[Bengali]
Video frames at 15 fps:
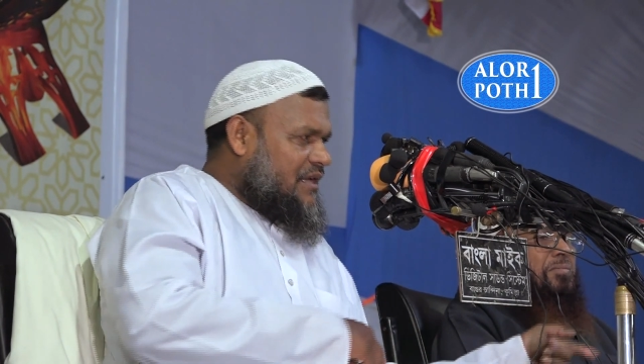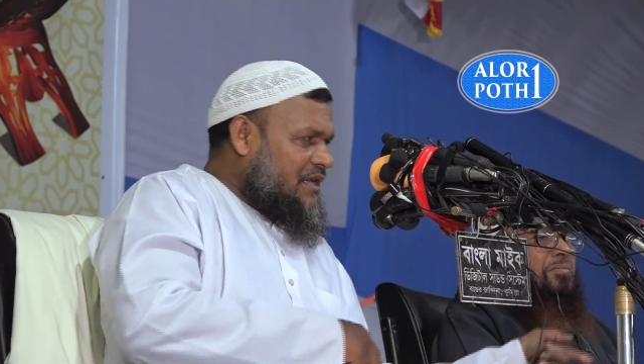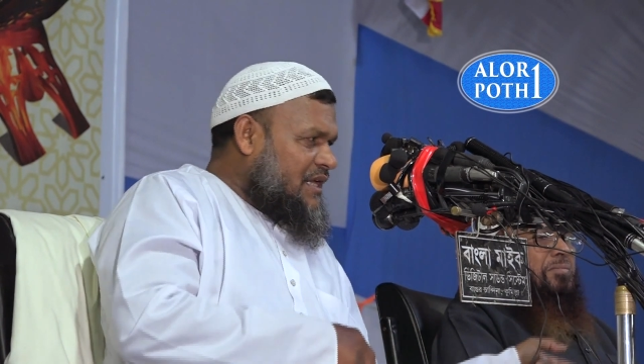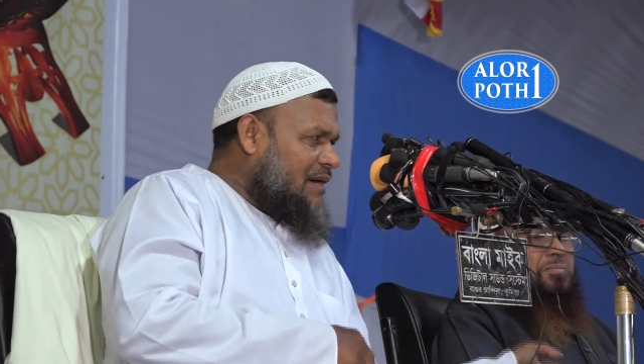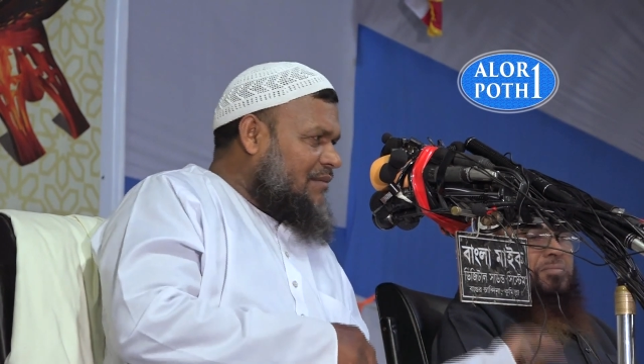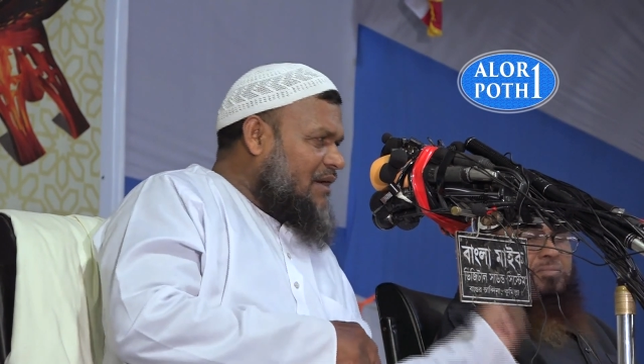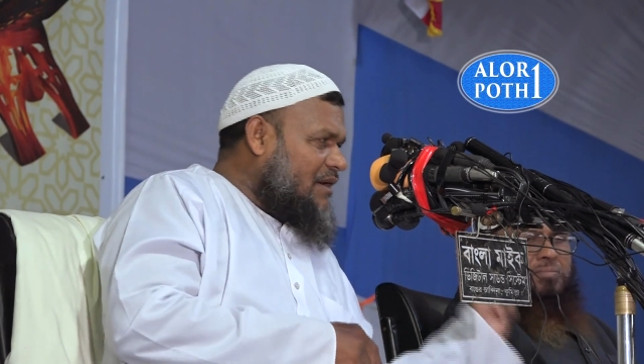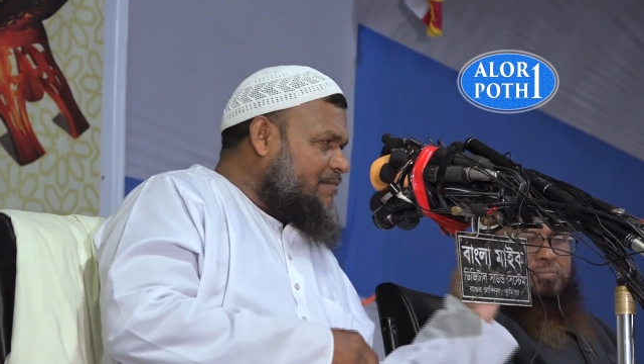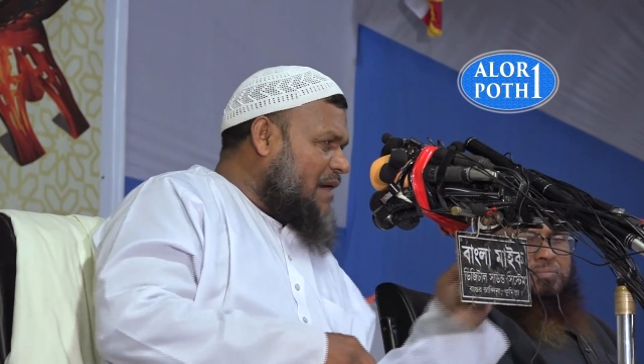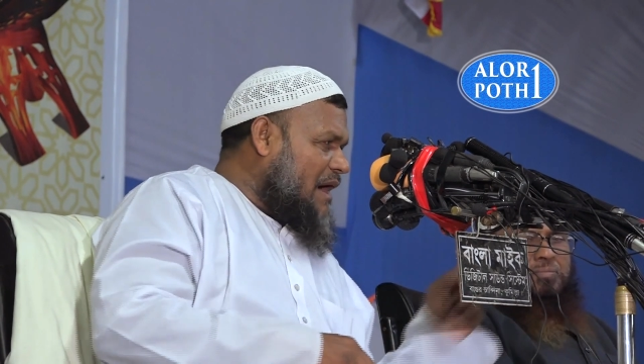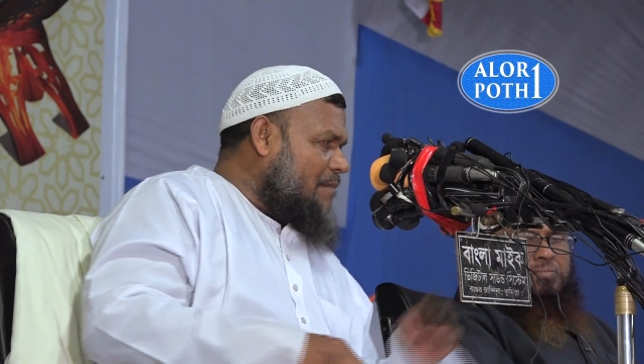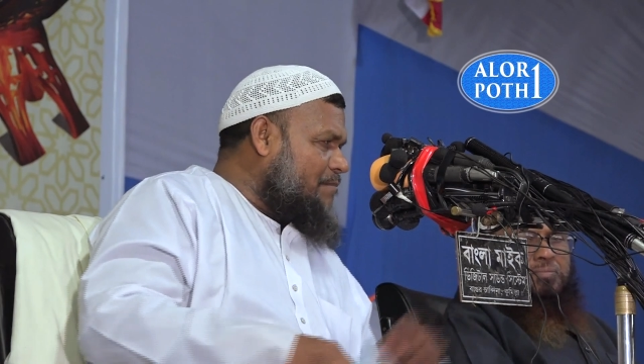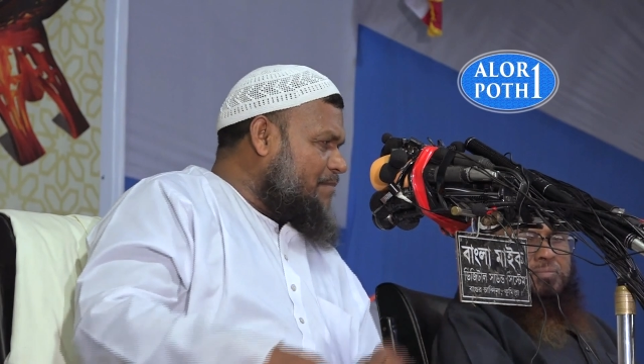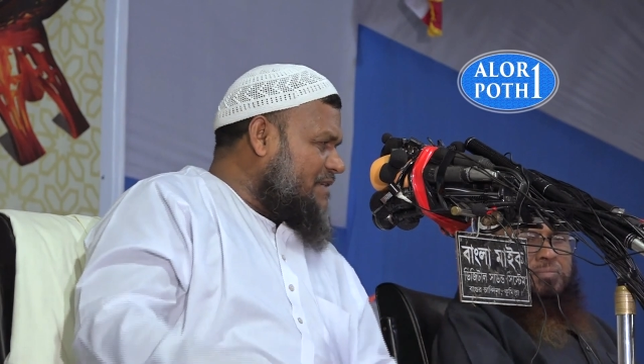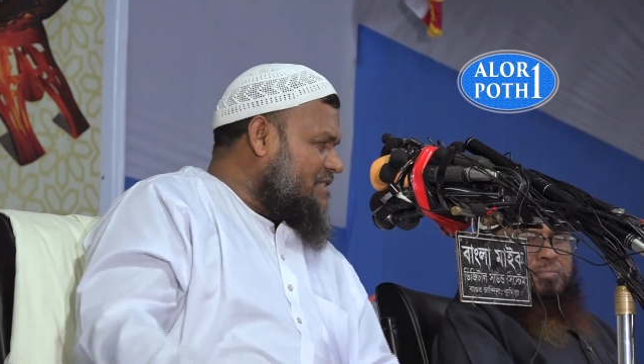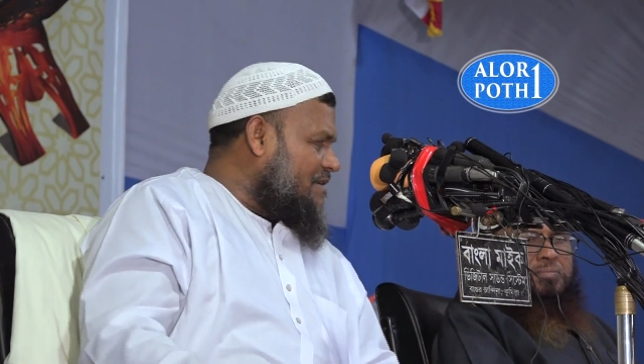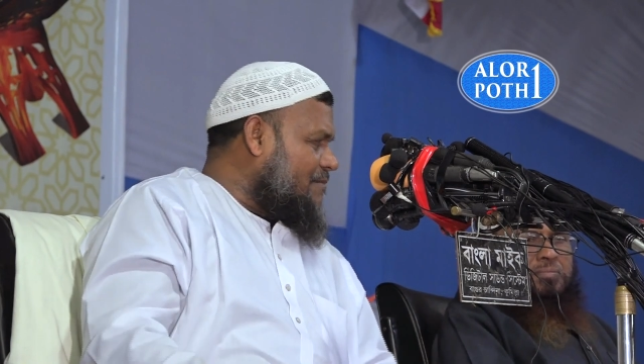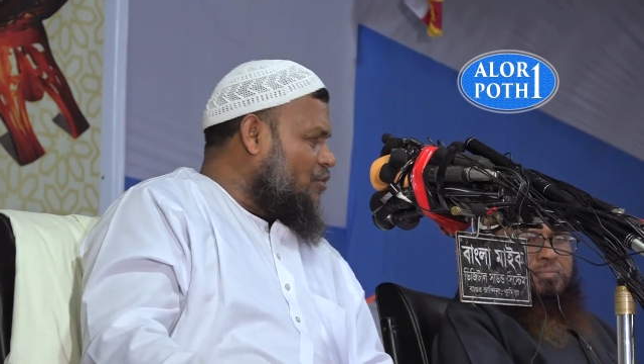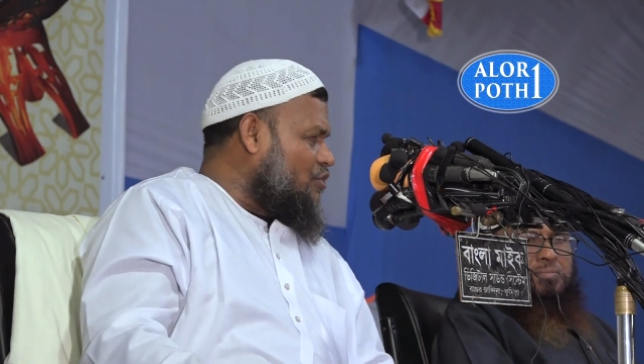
ইনি আমার বাম পাশে